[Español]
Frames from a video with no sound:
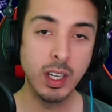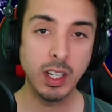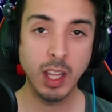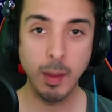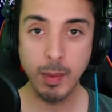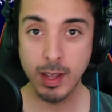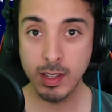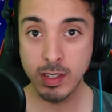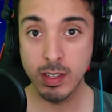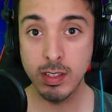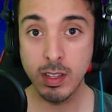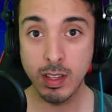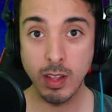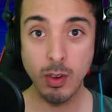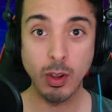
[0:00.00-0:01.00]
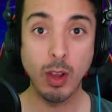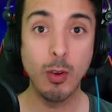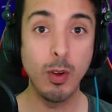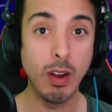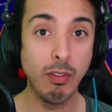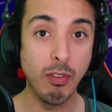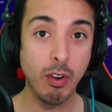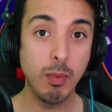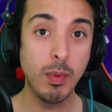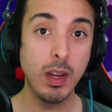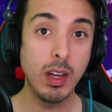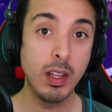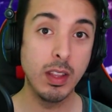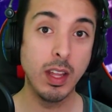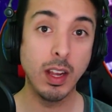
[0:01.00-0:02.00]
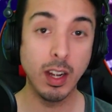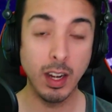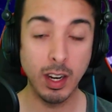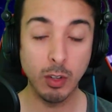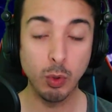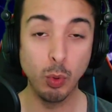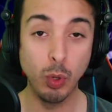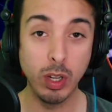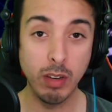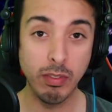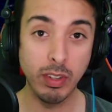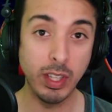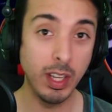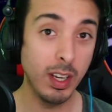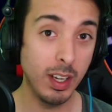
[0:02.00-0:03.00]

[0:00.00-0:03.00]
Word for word: ¿Qué me decís si te digo que hay una forma de crear tu NFT